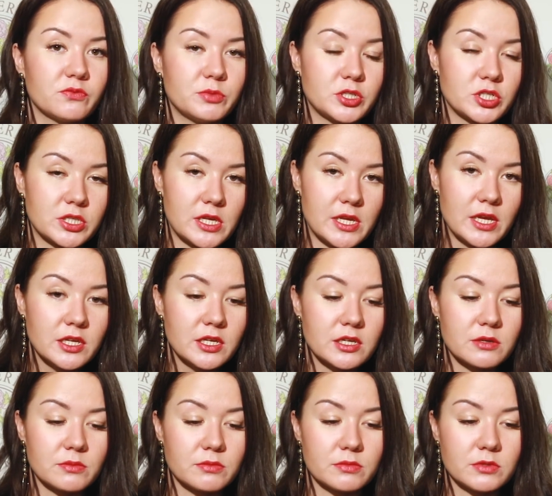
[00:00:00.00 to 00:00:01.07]

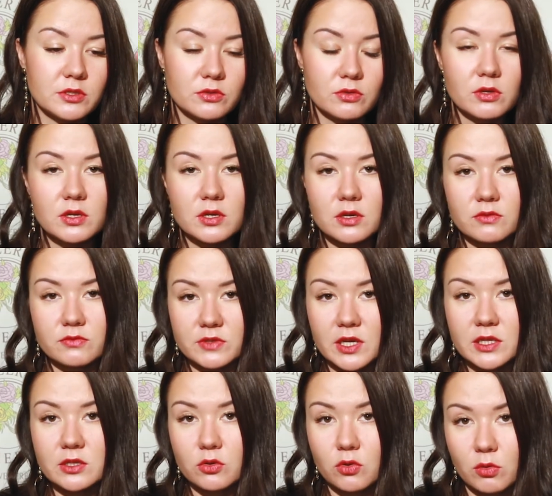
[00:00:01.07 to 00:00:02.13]
впечатлением не только в
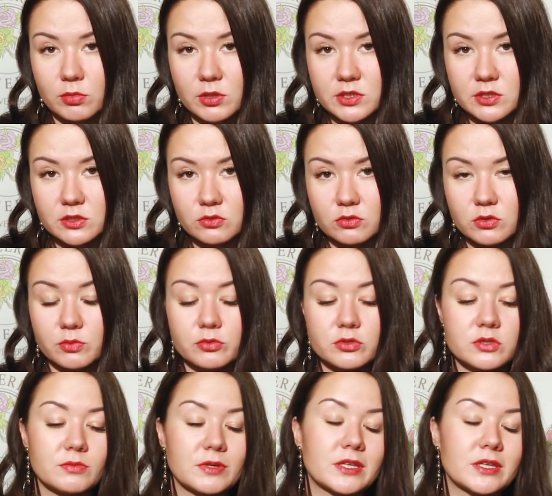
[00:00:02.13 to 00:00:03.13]
данной области, но, допустим,